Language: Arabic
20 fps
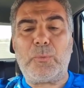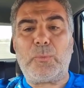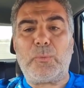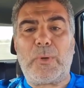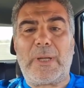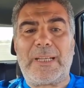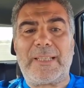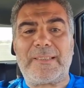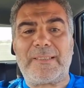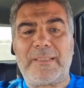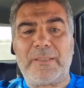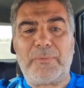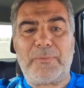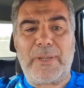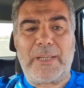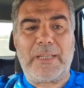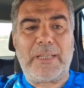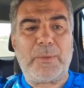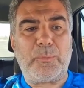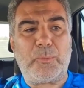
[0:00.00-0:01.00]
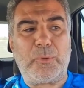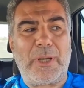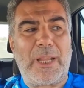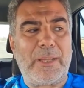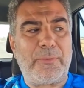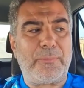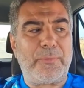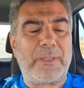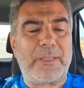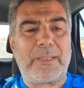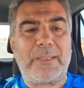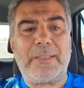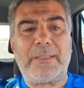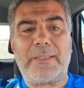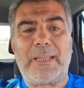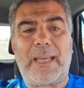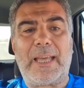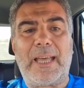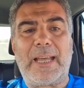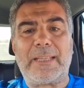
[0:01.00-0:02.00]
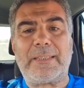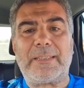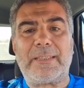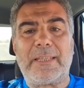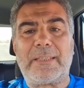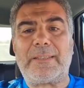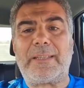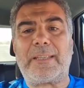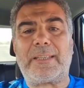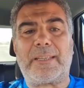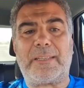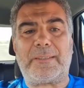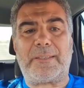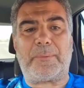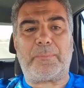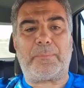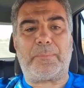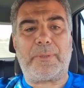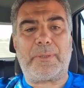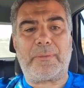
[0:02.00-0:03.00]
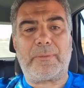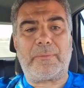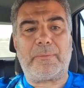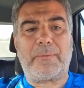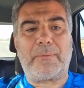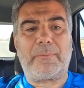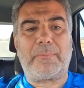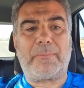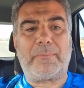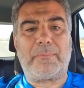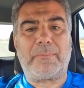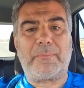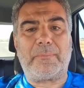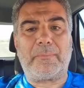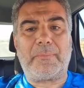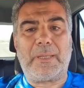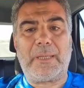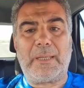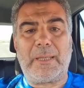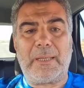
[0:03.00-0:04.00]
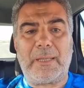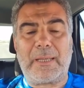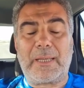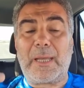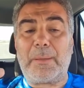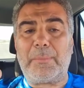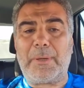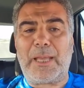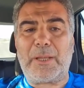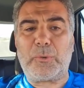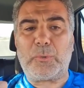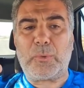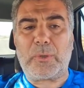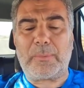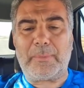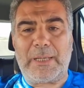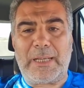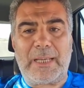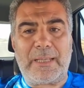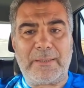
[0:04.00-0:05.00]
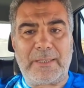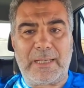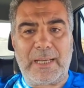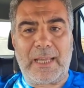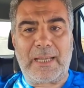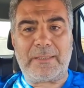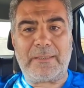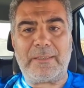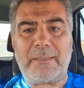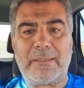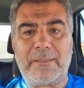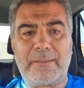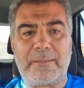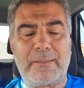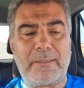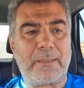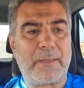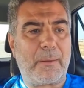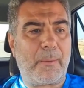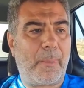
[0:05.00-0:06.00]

أول صفة للمنافق إذا حدث كذب قبل أن أكمل هذا الحديث